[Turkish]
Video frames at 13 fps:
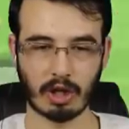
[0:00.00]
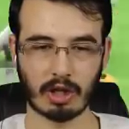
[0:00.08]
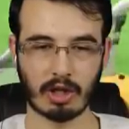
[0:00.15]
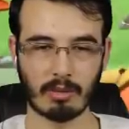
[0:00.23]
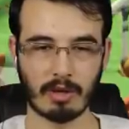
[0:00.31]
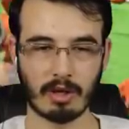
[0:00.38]

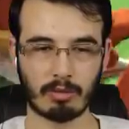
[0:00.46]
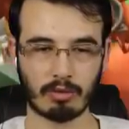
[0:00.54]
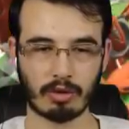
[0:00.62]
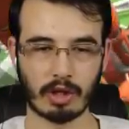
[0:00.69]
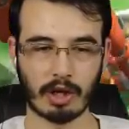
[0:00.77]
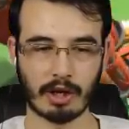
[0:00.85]
dakika be.
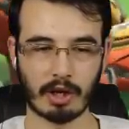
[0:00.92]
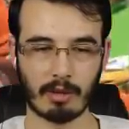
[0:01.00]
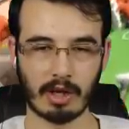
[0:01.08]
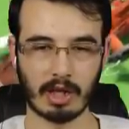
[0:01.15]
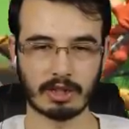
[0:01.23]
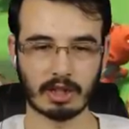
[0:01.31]
Bunları
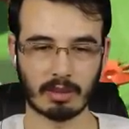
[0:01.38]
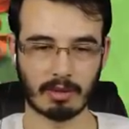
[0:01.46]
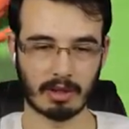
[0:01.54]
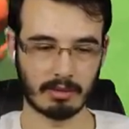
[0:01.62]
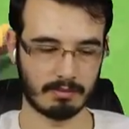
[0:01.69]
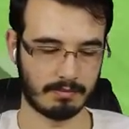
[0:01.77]
arabayla
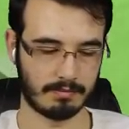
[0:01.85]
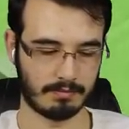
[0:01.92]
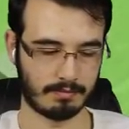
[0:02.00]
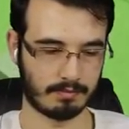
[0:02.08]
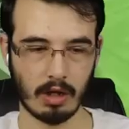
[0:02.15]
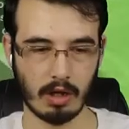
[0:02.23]
çarpalım.
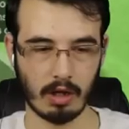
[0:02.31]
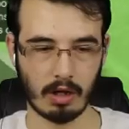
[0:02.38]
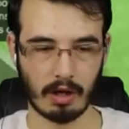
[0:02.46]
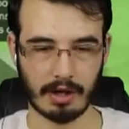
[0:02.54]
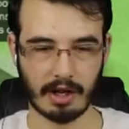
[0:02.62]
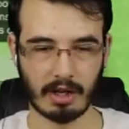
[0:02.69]

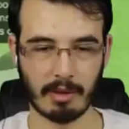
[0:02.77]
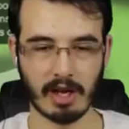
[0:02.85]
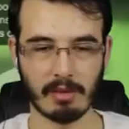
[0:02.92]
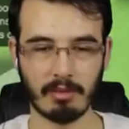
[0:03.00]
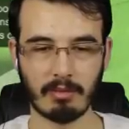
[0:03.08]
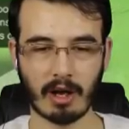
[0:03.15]

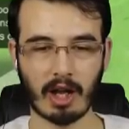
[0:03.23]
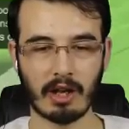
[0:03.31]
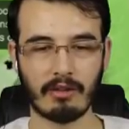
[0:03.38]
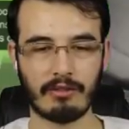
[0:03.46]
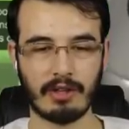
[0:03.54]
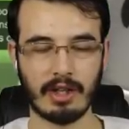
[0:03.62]
Arabaya bin
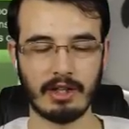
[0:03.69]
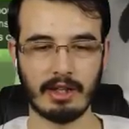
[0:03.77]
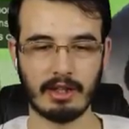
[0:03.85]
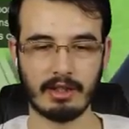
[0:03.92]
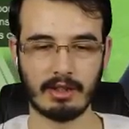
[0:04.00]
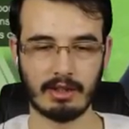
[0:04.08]
bakalım Freddy.
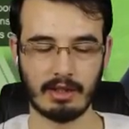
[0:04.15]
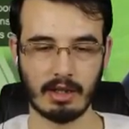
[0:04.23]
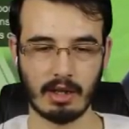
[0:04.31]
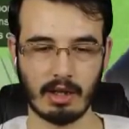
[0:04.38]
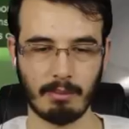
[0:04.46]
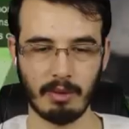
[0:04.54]

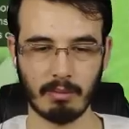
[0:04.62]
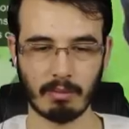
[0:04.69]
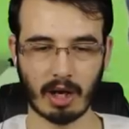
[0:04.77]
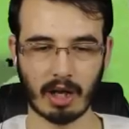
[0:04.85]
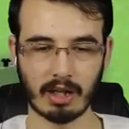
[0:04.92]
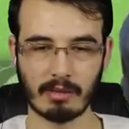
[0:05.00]
Bin
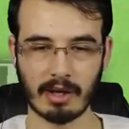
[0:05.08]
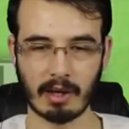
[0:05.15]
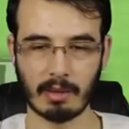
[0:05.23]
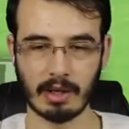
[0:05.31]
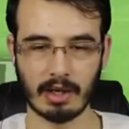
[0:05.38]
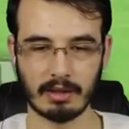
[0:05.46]
bakalım
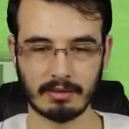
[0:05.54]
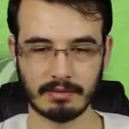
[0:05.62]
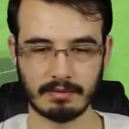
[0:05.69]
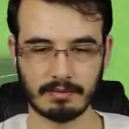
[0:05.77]
arabaya.